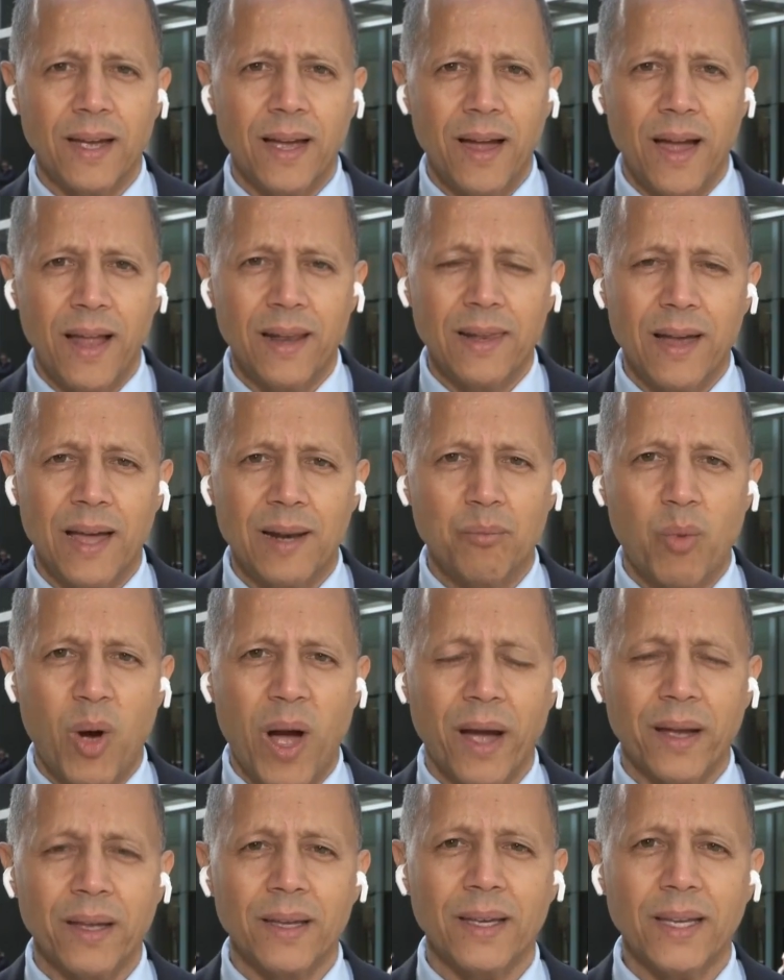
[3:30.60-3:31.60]

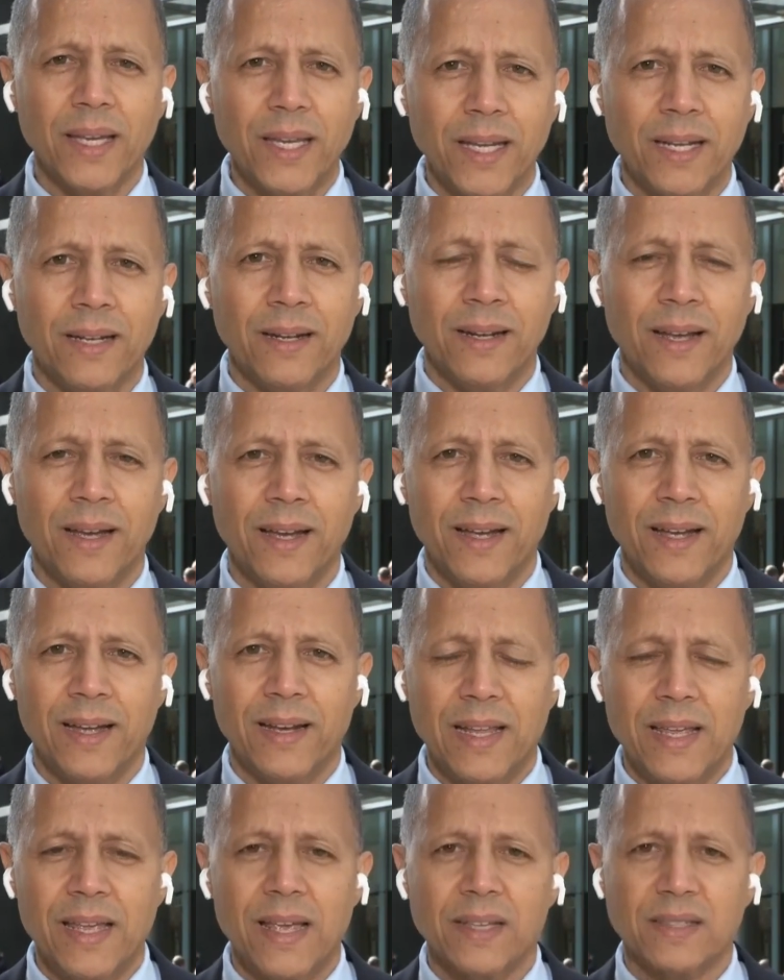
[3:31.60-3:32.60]
المحققين آه،
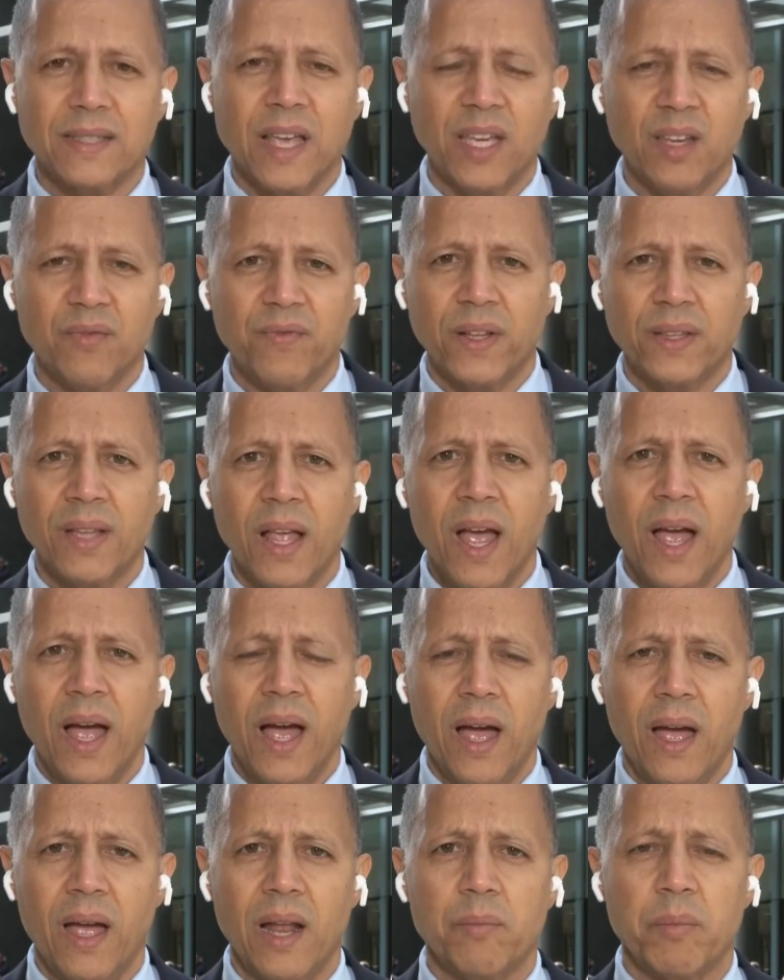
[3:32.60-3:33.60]
لصحيفة
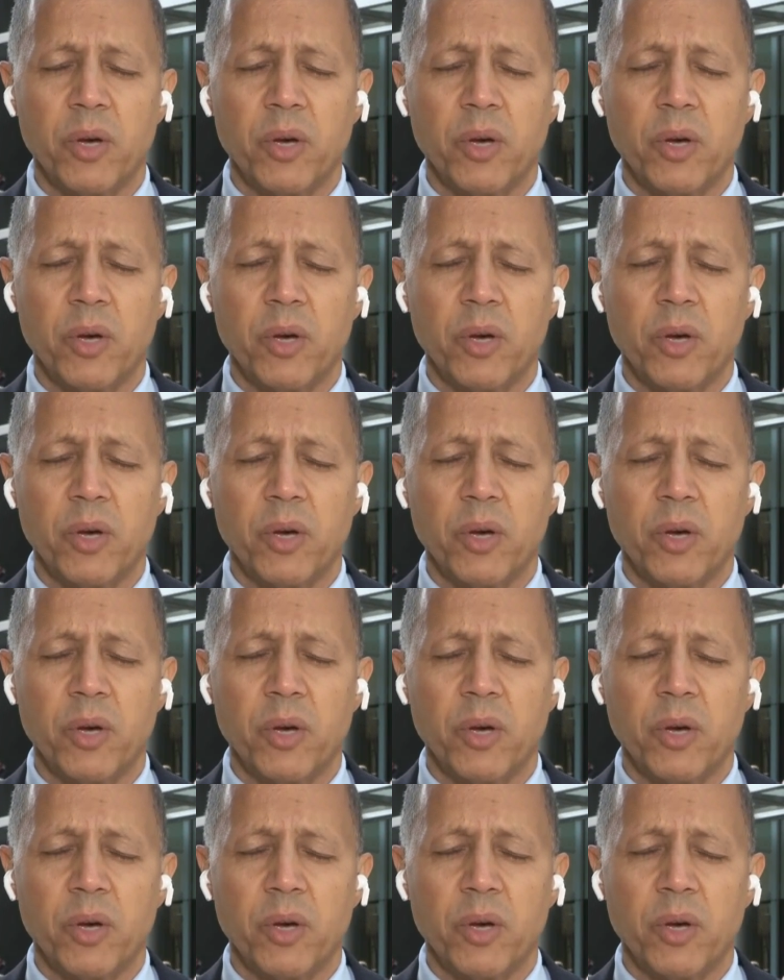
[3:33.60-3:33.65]
آه، آه.